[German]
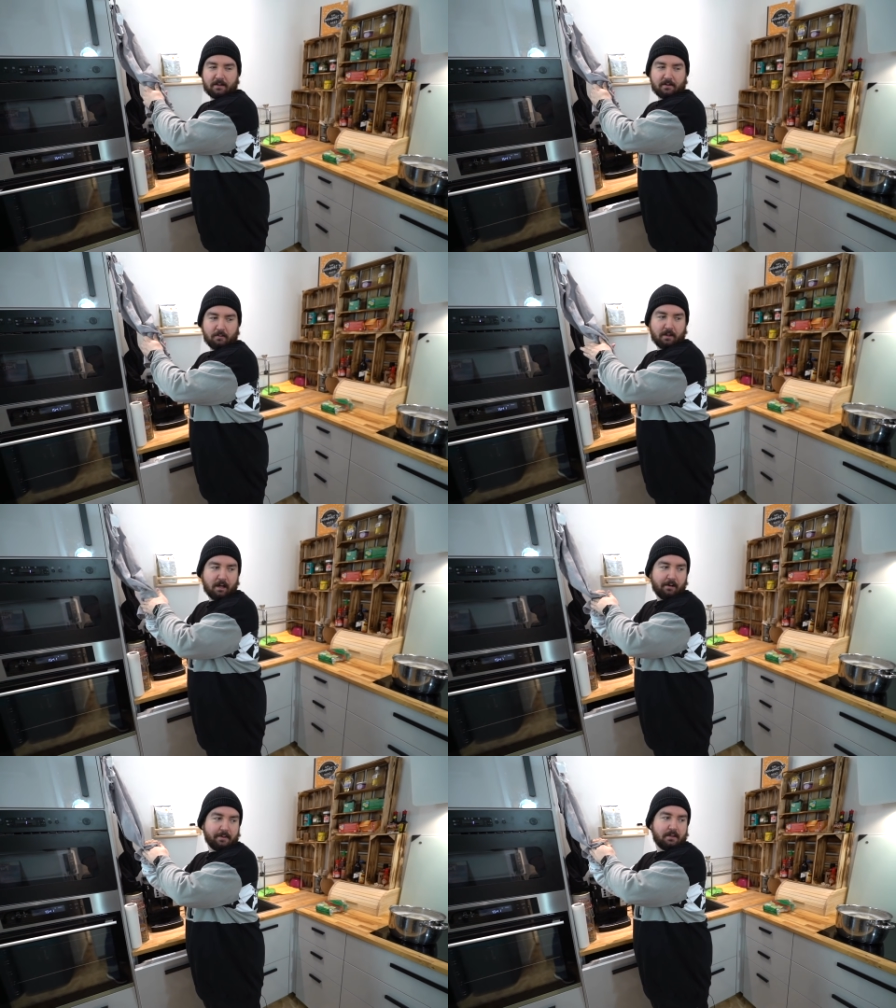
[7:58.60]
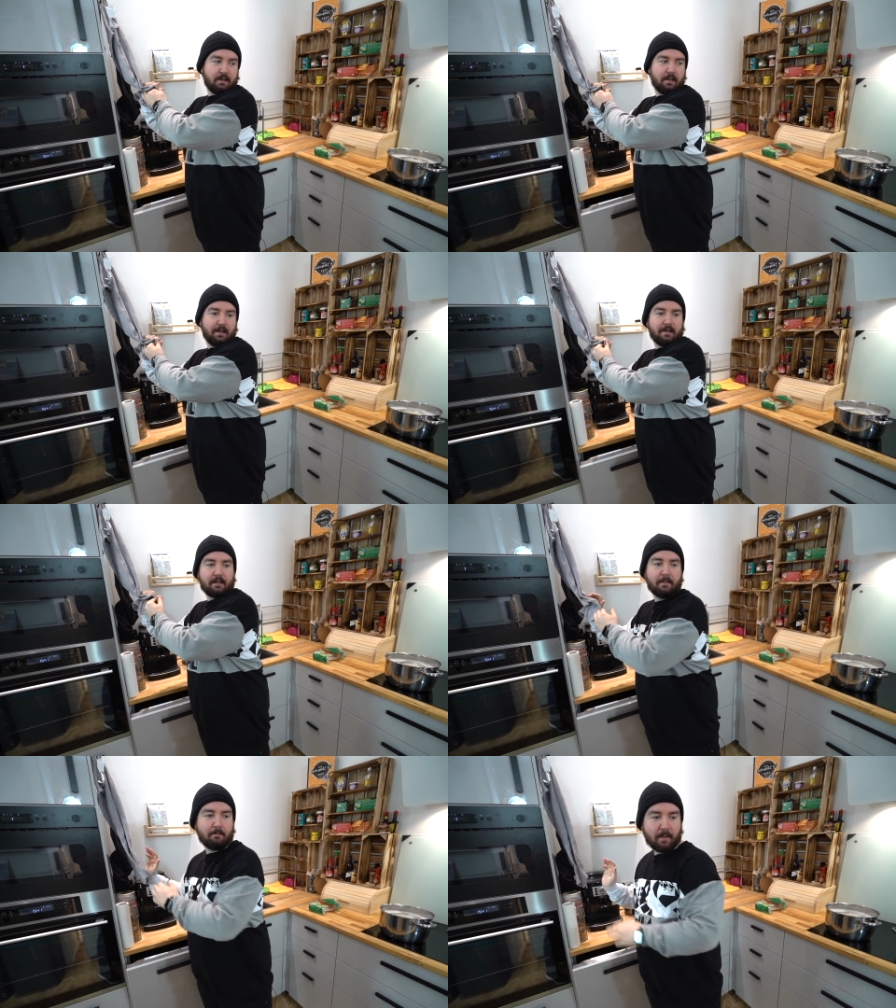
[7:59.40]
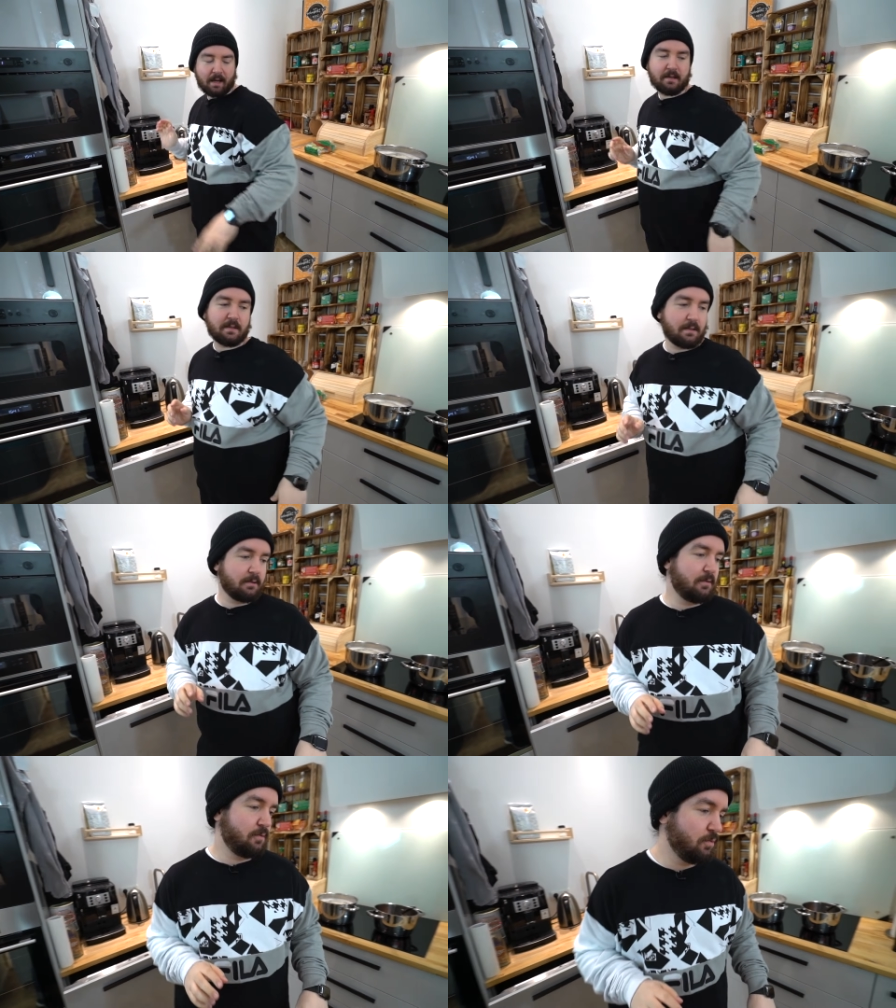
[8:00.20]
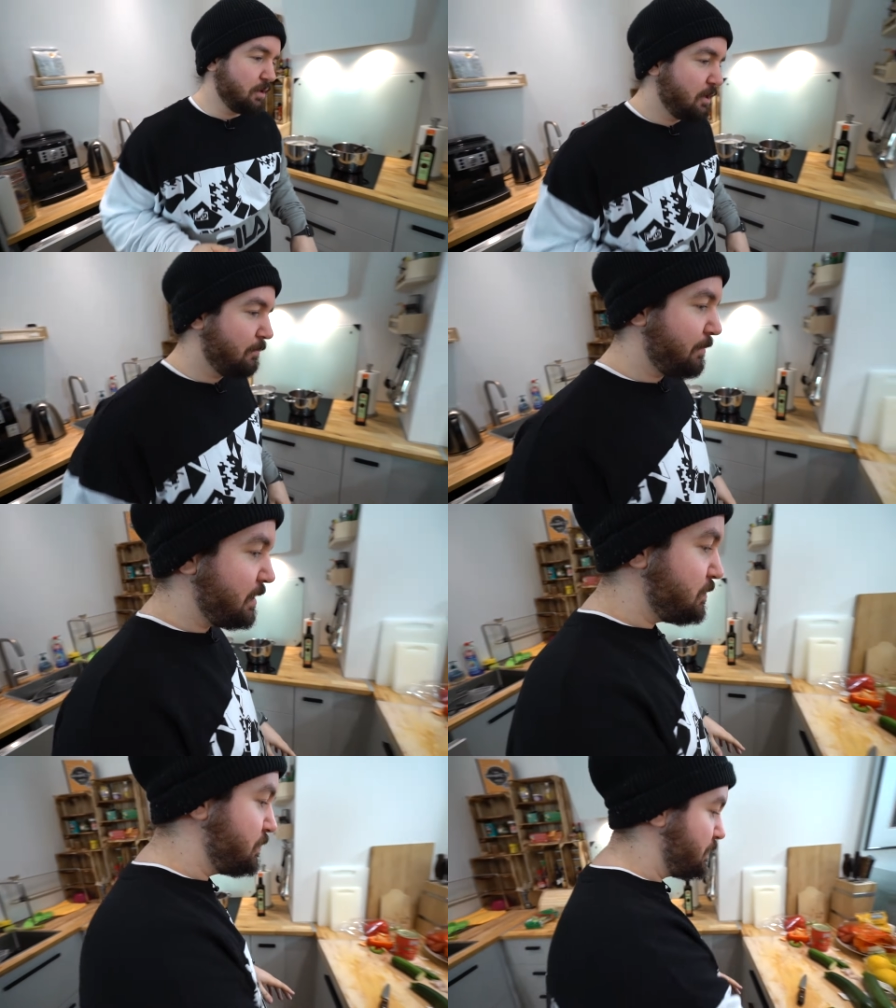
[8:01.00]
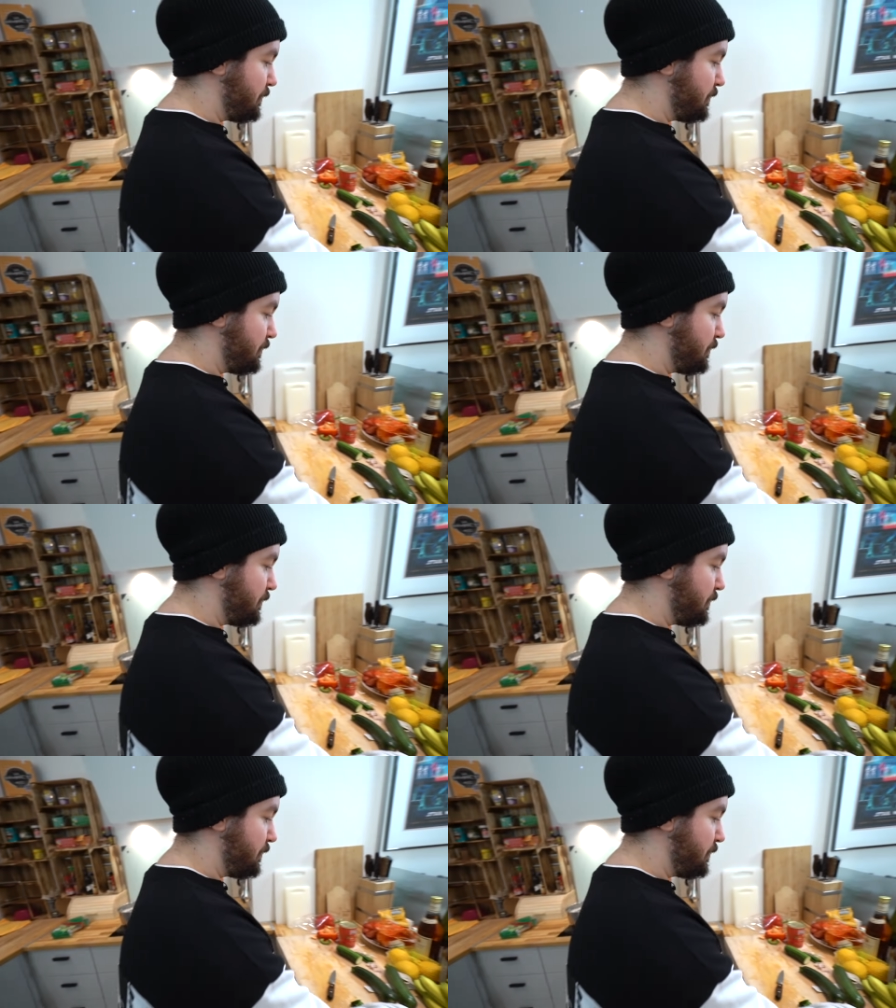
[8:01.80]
Jetzt kommt, glaube ich, der Mais dazu. Mais muss